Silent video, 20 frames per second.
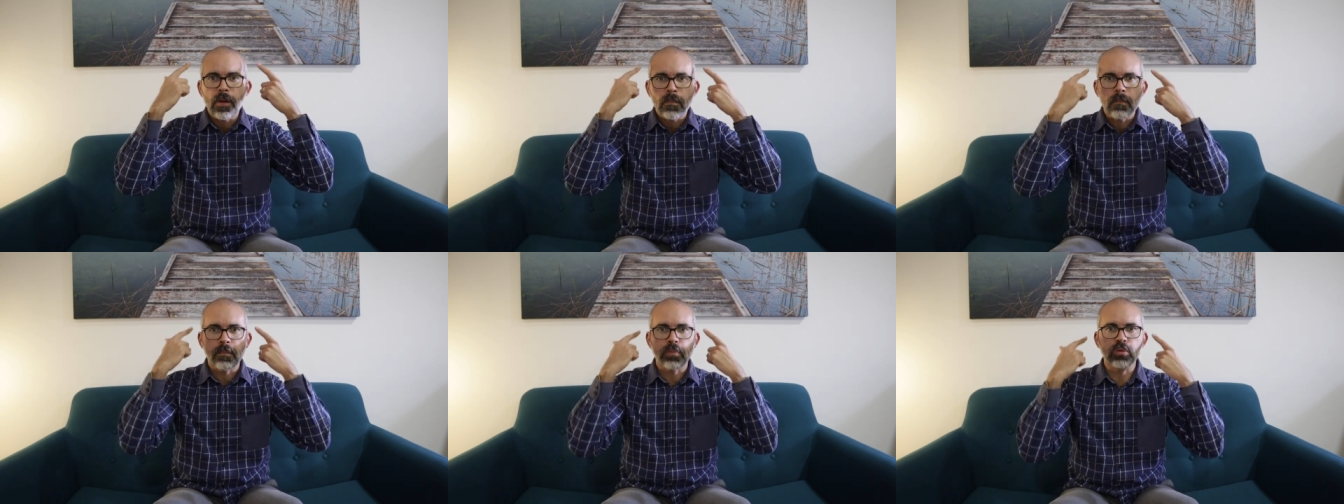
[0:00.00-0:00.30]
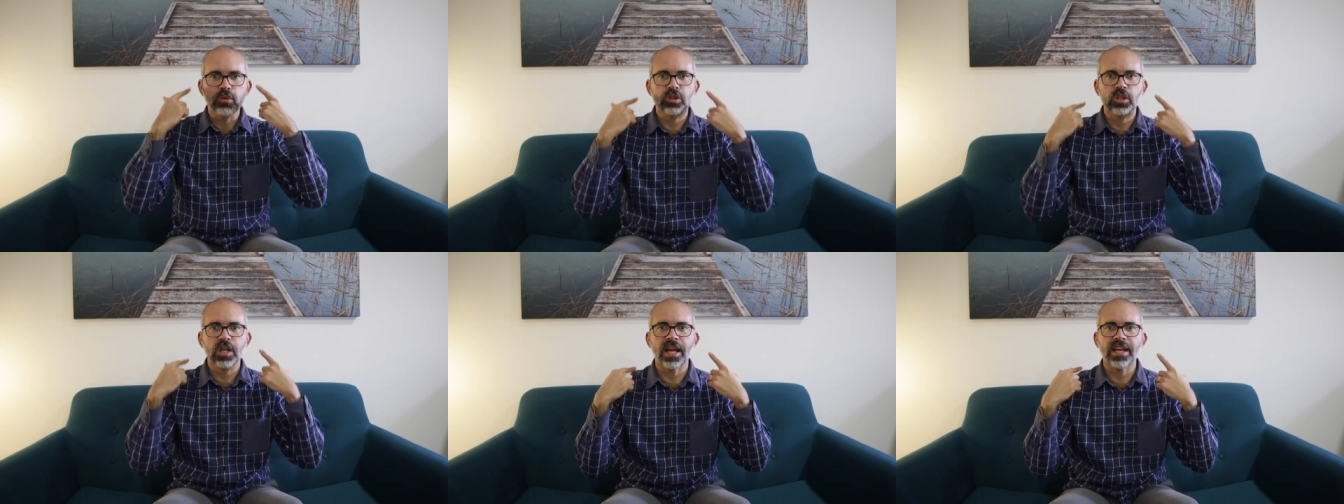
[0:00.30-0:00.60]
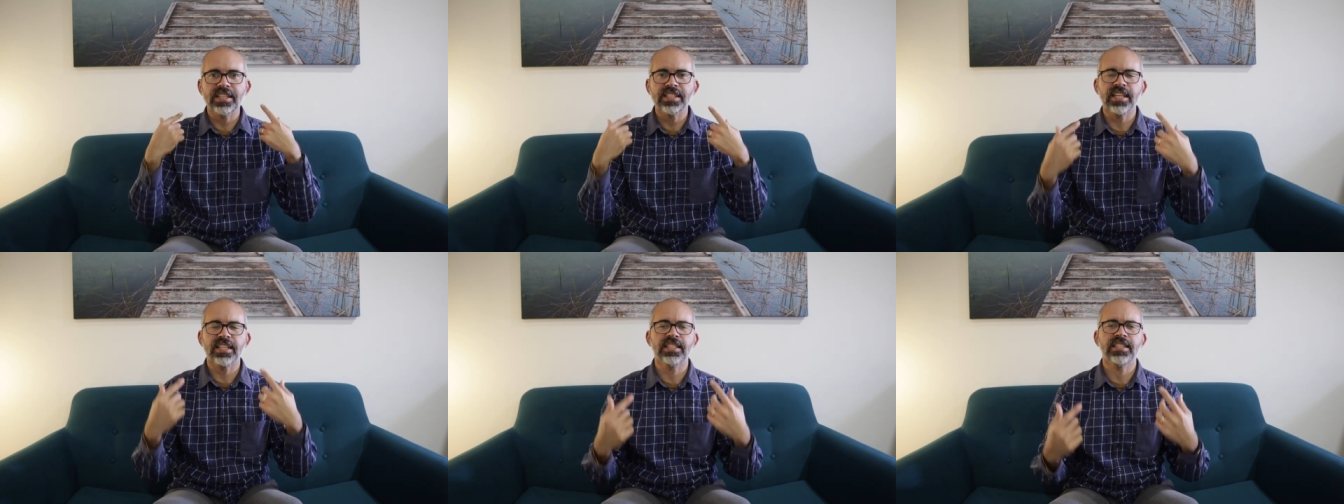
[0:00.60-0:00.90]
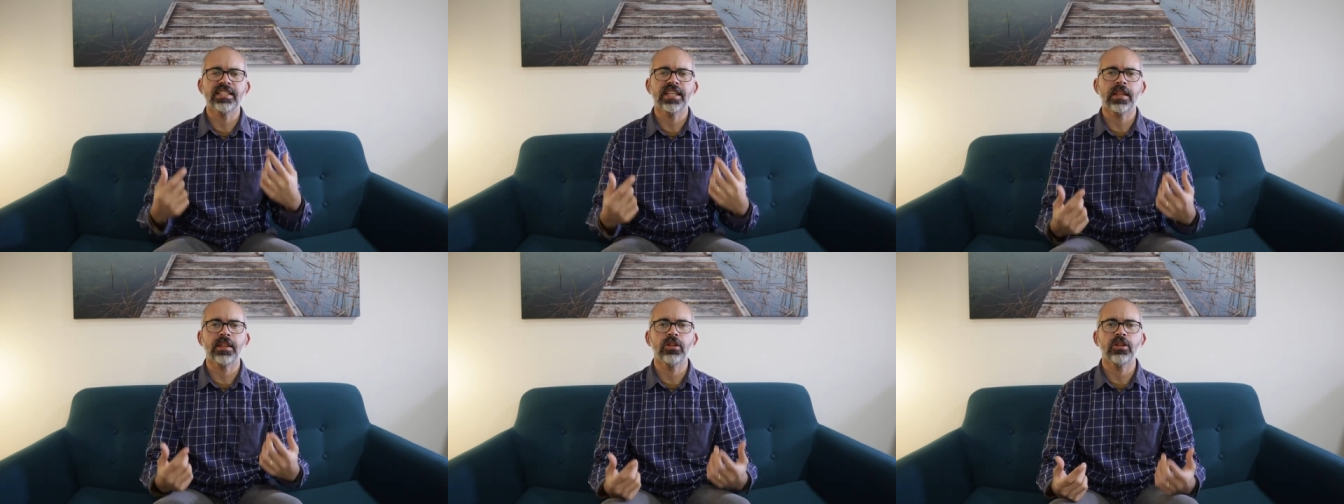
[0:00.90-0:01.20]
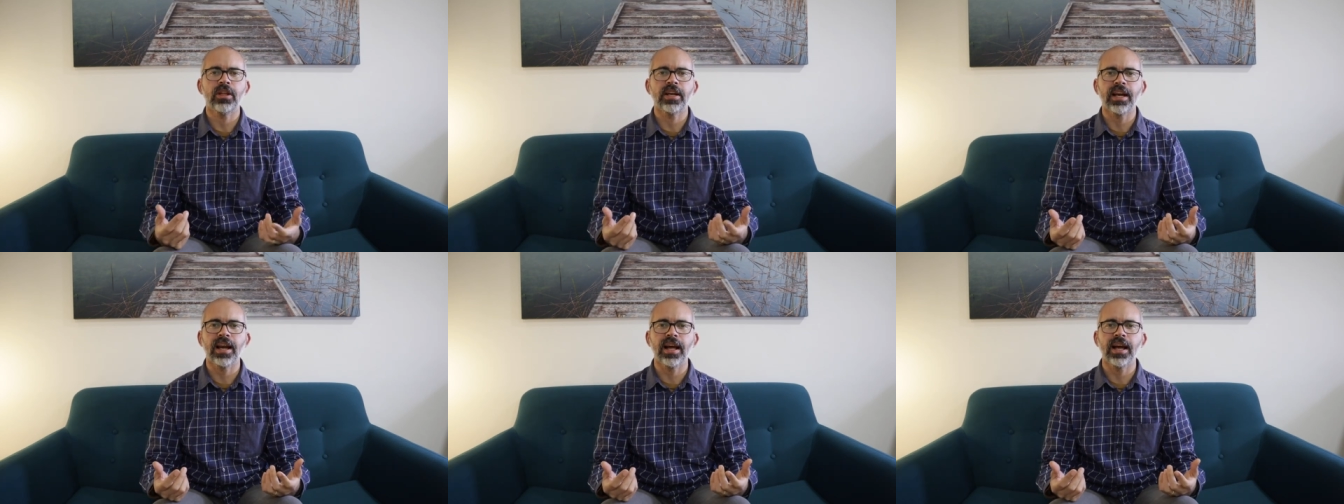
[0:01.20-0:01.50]
buscar esa
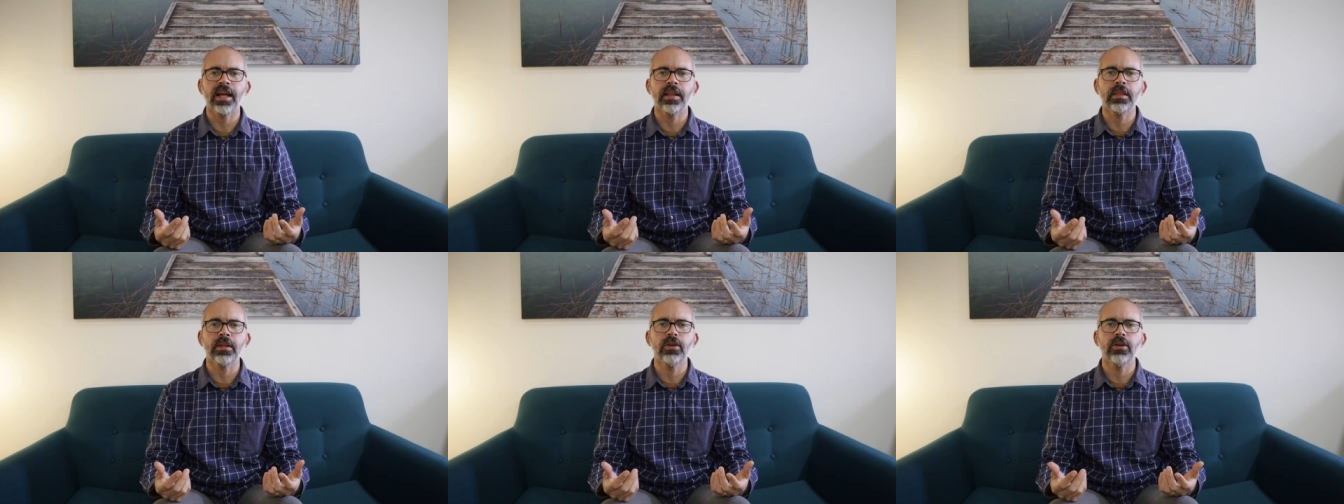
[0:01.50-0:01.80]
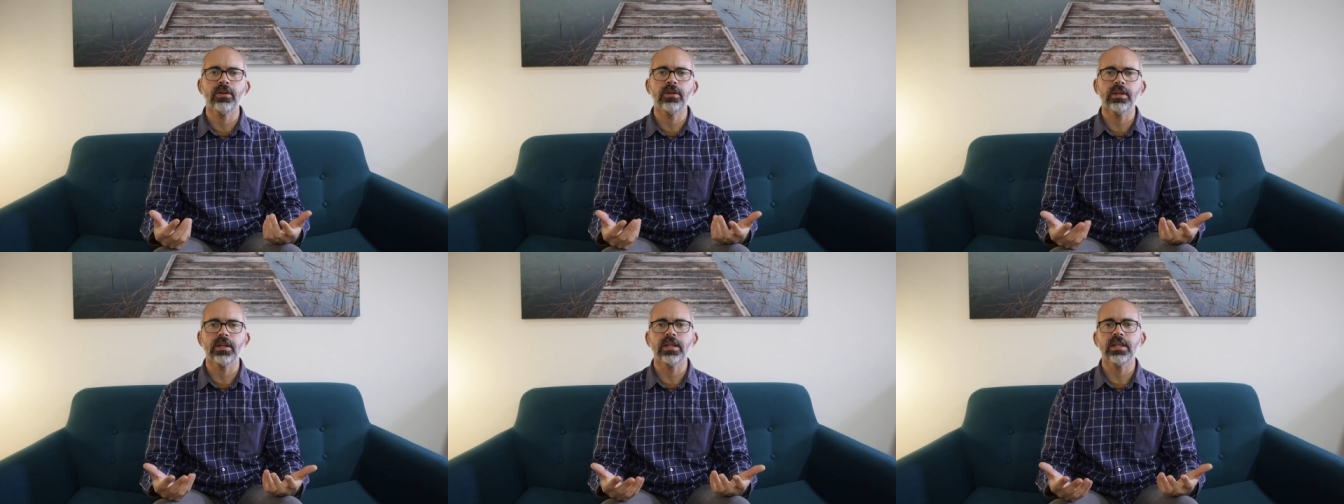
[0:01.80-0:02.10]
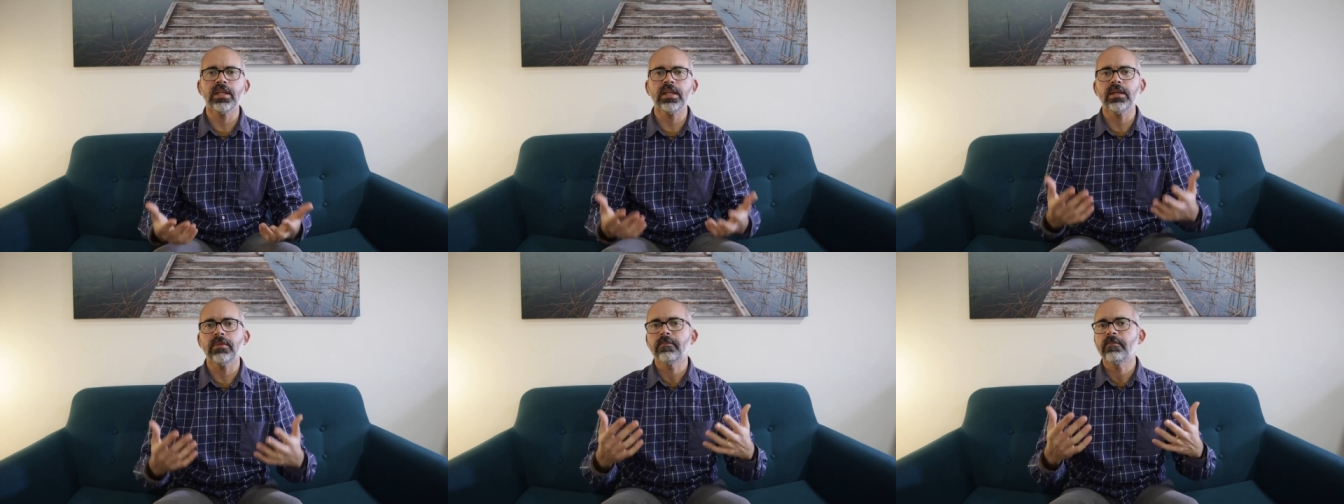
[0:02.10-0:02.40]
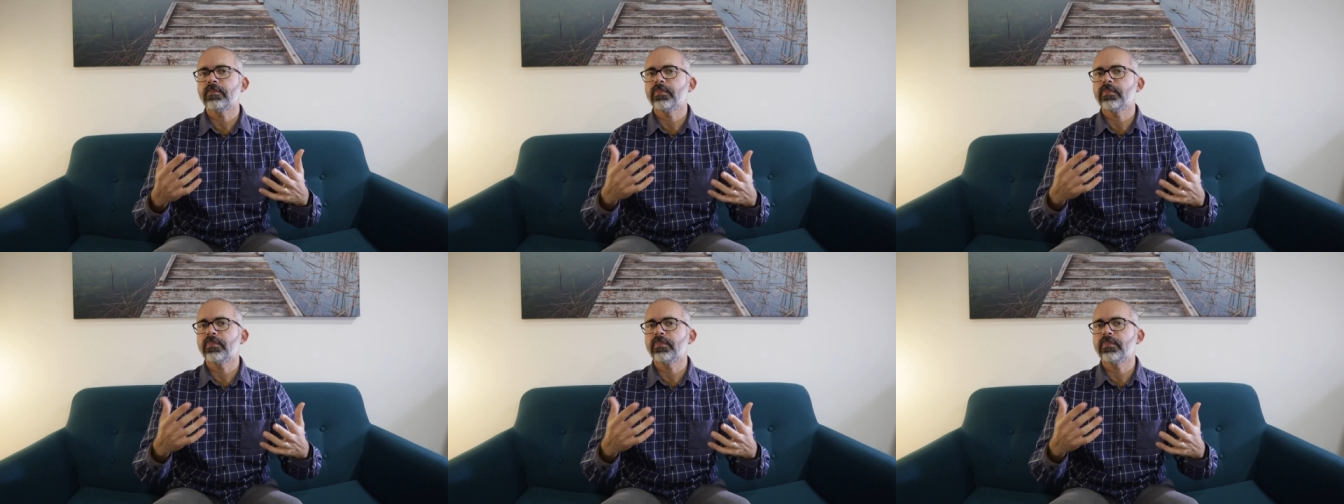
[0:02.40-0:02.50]
sensación de relajación y